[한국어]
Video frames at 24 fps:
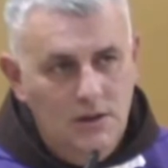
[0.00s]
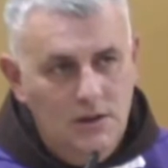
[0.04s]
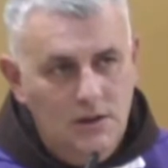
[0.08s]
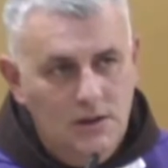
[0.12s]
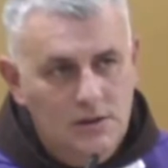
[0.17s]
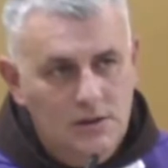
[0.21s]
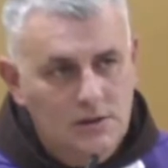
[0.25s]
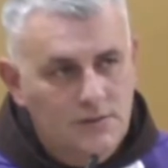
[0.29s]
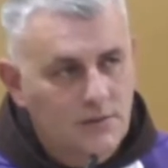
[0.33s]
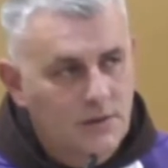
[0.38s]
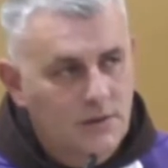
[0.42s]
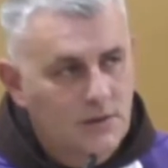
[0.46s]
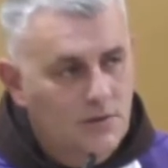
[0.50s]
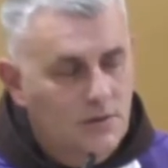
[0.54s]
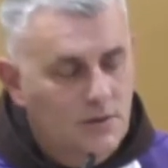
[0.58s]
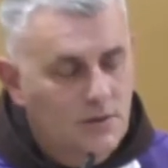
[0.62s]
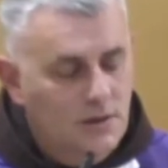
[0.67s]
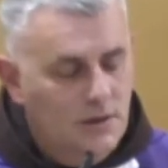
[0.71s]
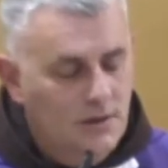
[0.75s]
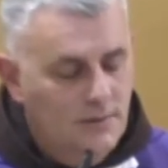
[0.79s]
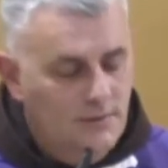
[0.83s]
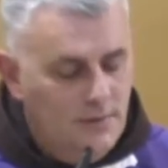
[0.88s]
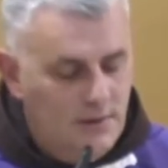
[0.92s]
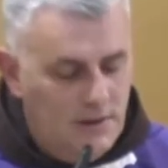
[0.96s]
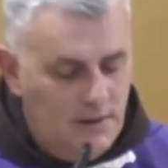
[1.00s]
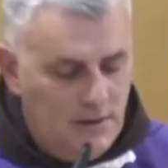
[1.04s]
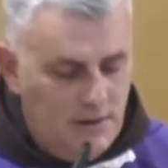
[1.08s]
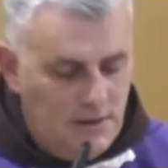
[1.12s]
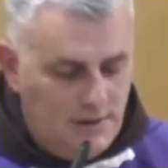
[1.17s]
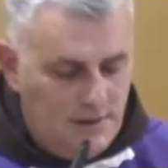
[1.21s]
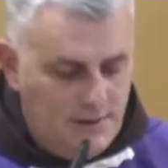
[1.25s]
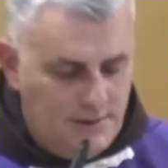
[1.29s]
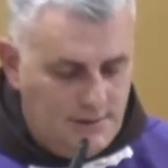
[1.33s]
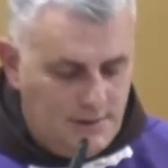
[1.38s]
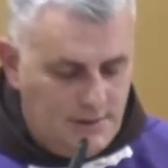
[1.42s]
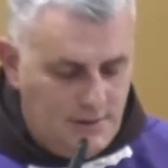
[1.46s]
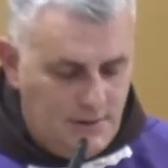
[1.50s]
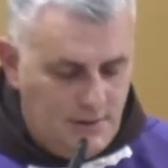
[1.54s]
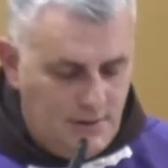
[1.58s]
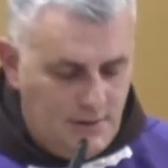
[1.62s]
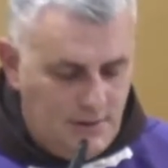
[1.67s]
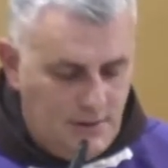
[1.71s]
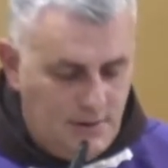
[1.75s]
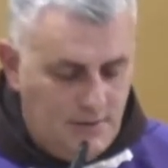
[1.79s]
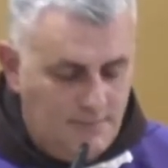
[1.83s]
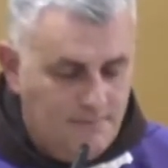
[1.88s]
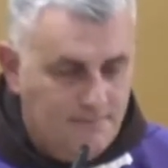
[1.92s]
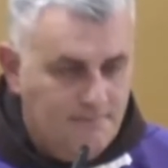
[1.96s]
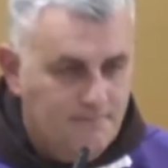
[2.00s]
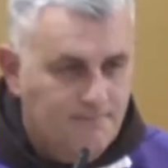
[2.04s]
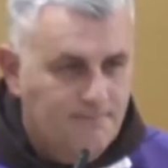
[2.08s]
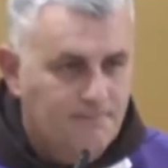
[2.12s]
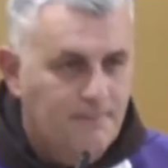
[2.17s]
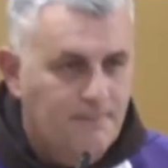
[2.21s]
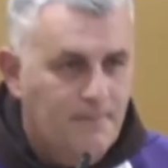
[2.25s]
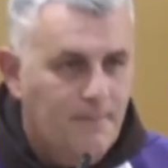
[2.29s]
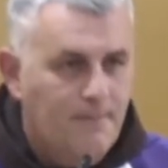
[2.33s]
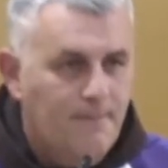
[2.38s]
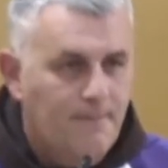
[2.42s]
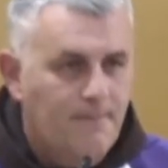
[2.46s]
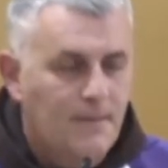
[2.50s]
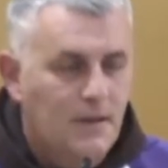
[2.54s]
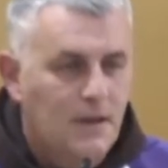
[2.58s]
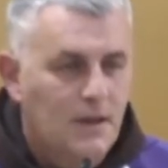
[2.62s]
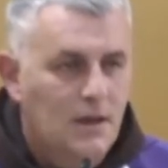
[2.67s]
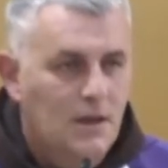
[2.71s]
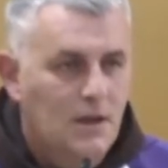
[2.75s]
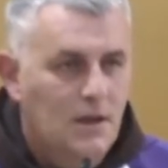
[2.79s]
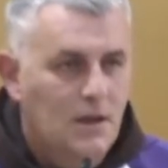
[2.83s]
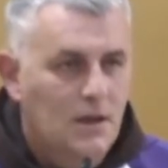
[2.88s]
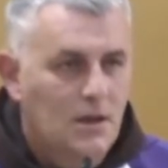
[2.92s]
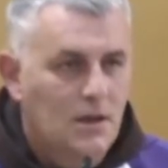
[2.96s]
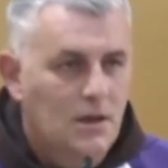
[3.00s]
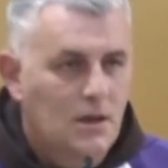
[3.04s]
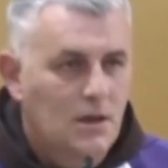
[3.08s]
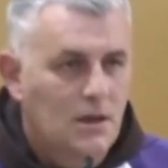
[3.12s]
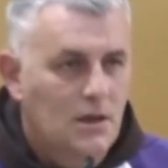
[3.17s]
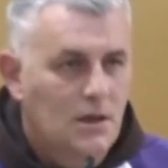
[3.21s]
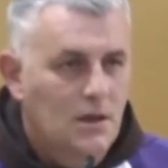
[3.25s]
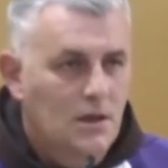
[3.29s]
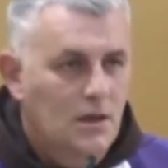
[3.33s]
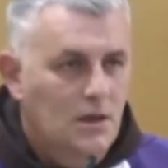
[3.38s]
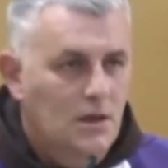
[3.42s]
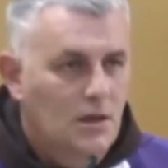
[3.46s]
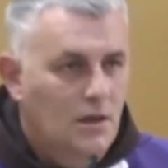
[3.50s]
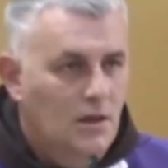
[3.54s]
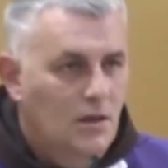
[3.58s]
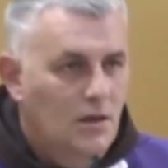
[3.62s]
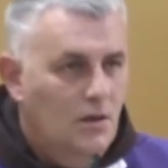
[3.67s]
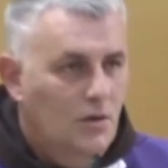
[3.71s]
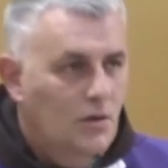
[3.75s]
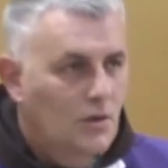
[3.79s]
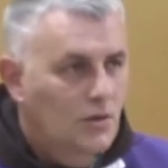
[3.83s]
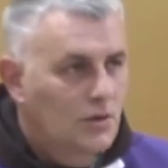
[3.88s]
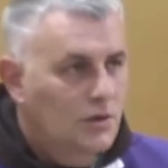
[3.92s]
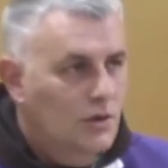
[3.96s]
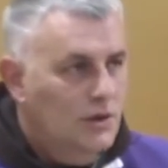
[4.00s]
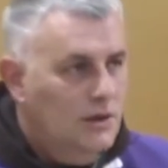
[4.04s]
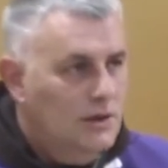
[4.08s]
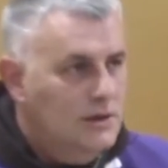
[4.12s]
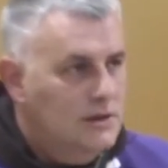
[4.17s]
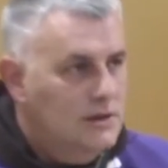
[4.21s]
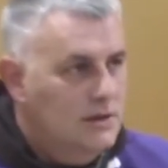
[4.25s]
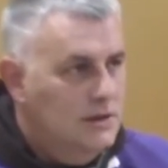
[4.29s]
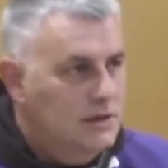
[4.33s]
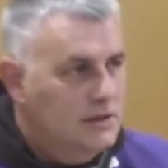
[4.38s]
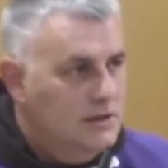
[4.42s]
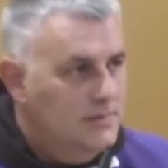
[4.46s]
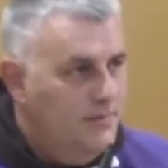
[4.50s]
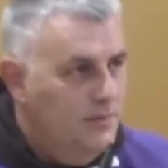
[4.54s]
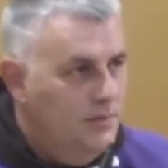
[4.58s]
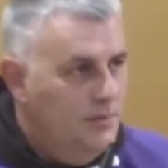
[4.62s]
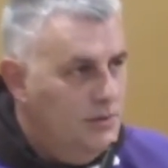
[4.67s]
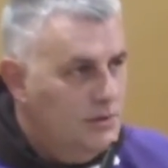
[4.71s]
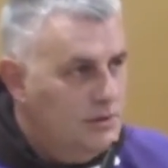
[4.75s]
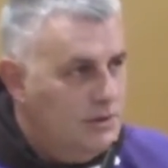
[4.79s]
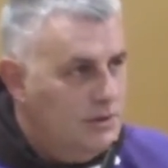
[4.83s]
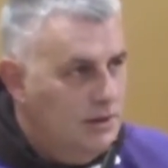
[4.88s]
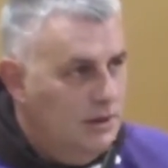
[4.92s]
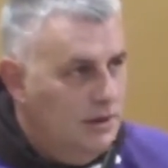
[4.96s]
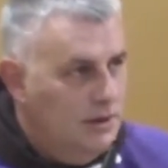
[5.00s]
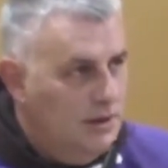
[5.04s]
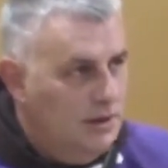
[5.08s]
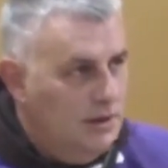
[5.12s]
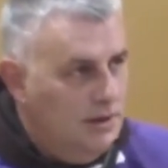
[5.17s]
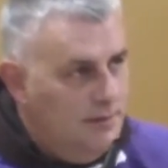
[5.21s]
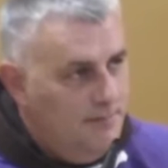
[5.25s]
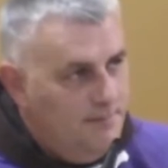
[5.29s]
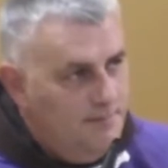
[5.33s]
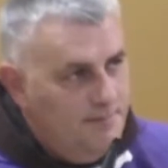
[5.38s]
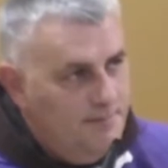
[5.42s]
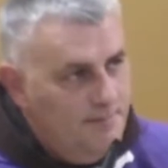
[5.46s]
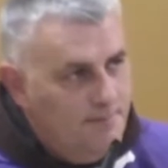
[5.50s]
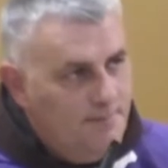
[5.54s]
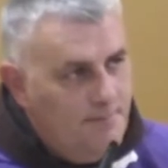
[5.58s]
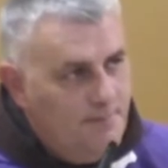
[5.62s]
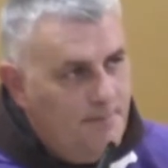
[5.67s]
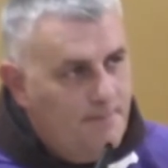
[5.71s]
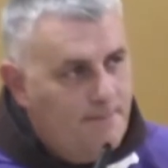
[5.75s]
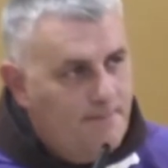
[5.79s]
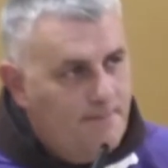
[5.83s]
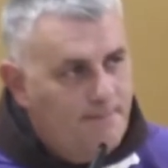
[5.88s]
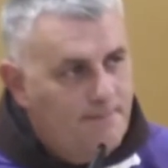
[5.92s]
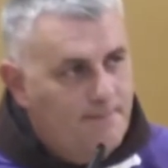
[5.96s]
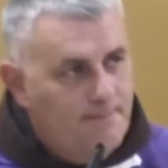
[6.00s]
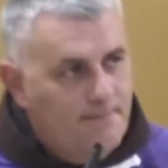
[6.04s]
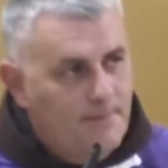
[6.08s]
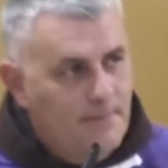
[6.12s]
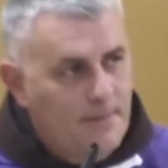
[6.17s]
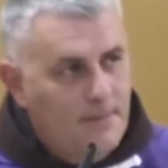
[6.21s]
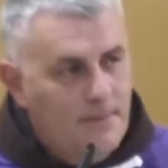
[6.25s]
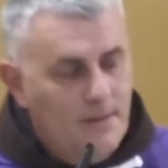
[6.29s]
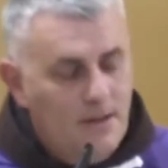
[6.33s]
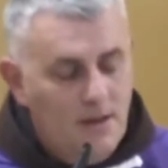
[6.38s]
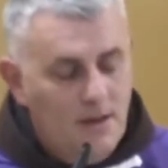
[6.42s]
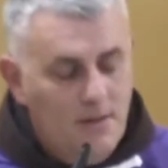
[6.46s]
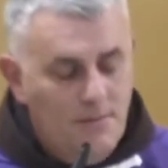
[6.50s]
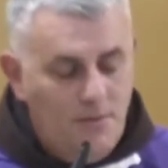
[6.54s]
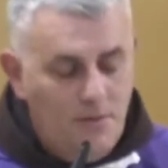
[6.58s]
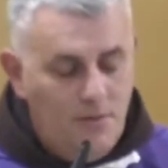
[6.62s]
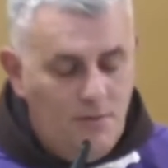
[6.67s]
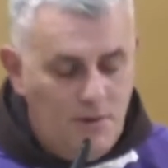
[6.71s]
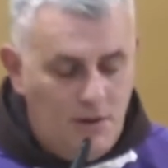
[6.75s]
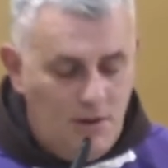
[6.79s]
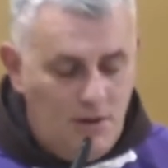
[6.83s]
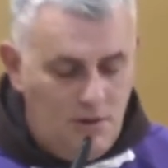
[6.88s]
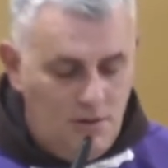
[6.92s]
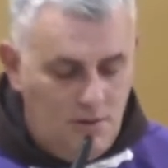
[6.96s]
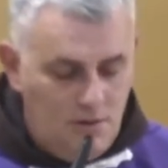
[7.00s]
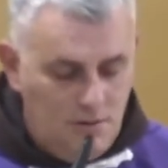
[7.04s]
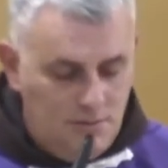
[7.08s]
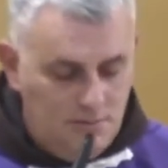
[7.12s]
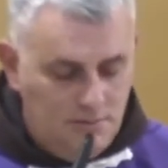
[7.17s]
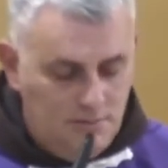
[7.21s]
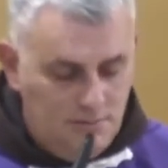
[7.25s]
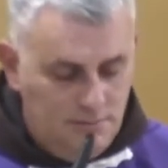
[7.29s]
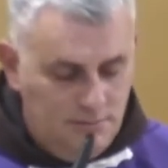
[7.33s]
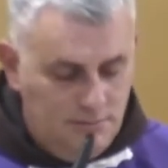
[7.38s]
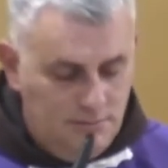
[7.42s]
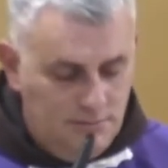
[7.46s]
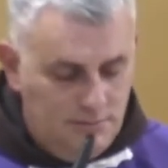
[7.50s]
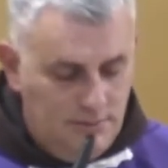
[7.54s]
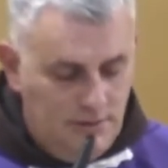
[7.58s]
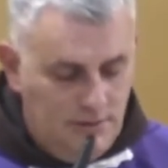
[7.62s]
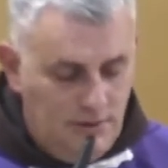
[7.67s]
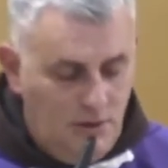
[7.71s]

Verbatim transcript: 지내고 있는데 대림 2주와 대림 3주에서 우리는 주일 복음에서 세례자 성 요한을 만나게 됩니다.